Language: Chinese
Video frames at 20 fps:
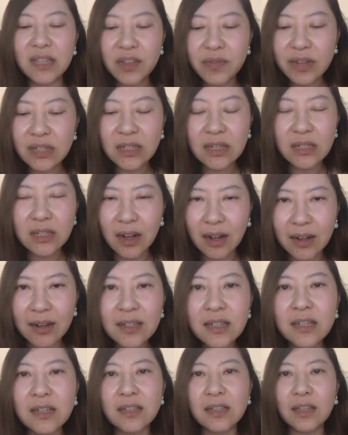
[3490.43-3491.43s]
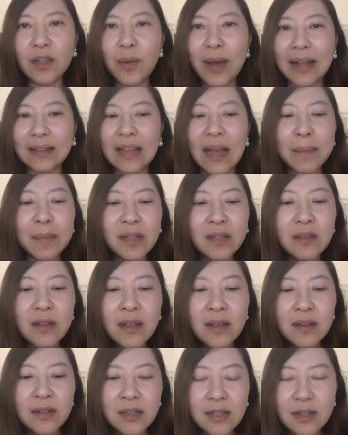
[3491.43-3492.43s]
因为这整个事情的话，他们
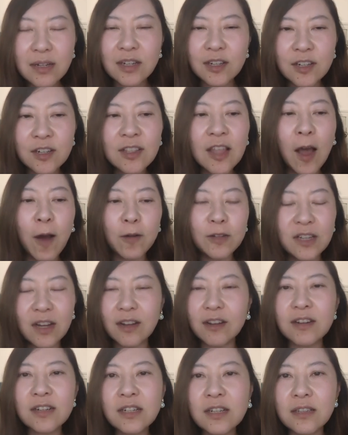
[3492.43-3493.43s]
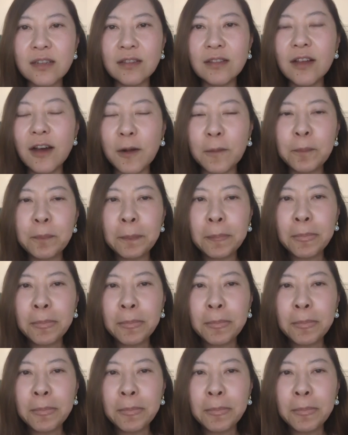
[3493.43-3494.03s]
是知道整个事情的